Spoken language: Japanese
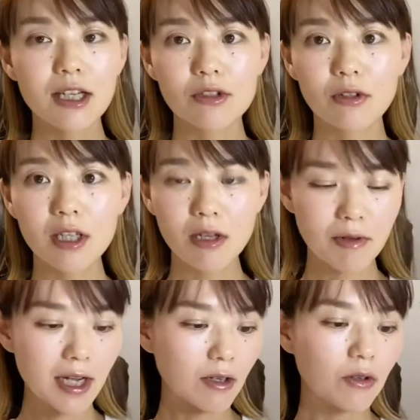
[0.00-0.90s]
あ、それで
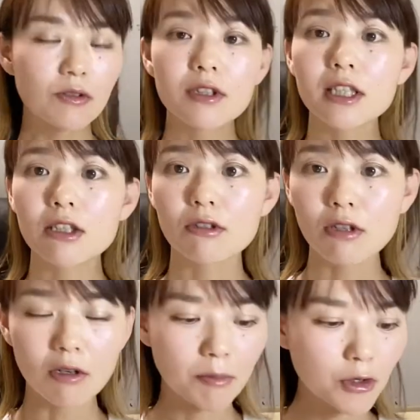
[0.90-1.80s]
は本日
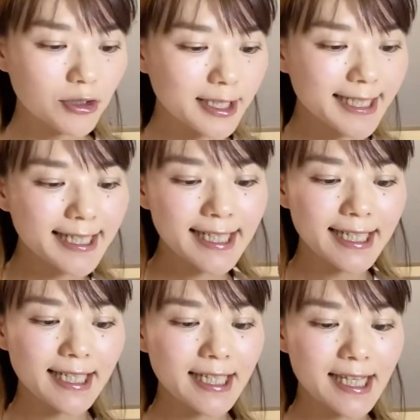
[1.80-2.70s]
の目次
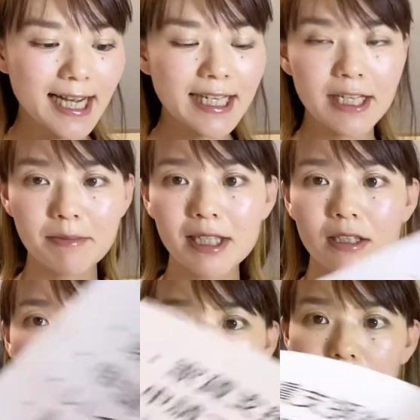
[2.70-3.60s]
になりま
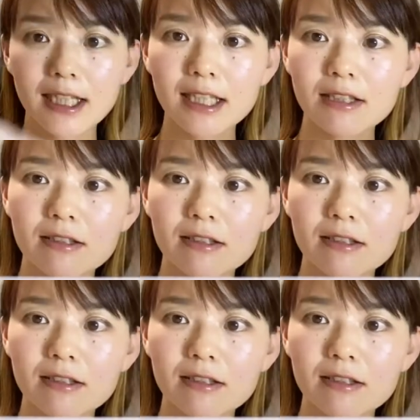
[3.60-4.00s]
す。こちらです